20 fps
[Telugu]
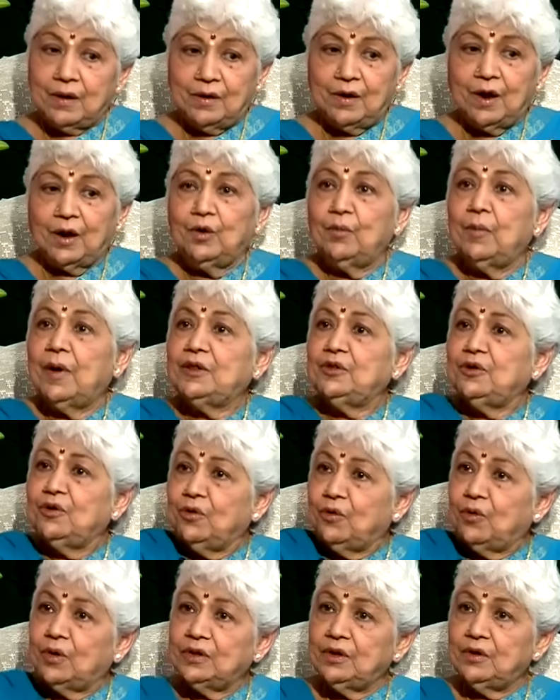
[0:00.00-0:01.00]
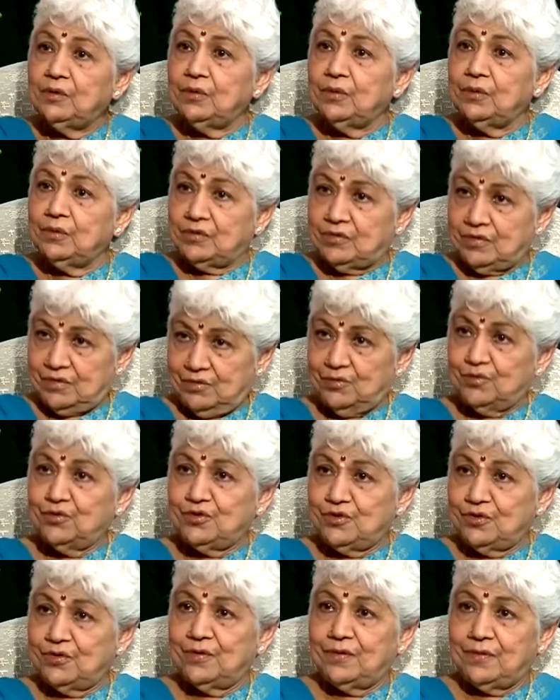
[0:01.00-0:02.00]
నన్ను మాత్రం అందరూ
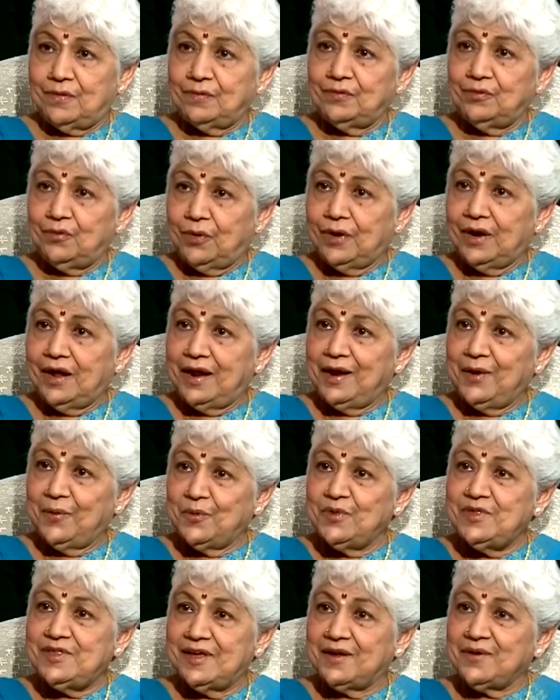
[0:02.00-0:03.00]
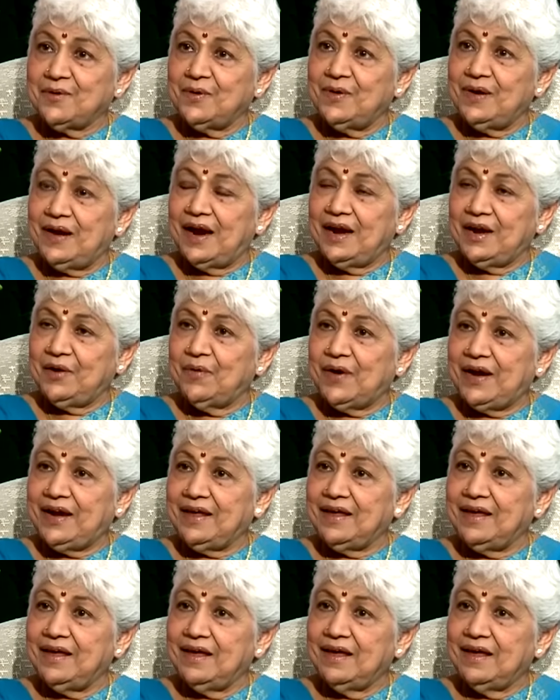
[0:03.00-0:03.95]
కొంచెం దూరంగానే ఉంచారు ఇలాంటి వాటికి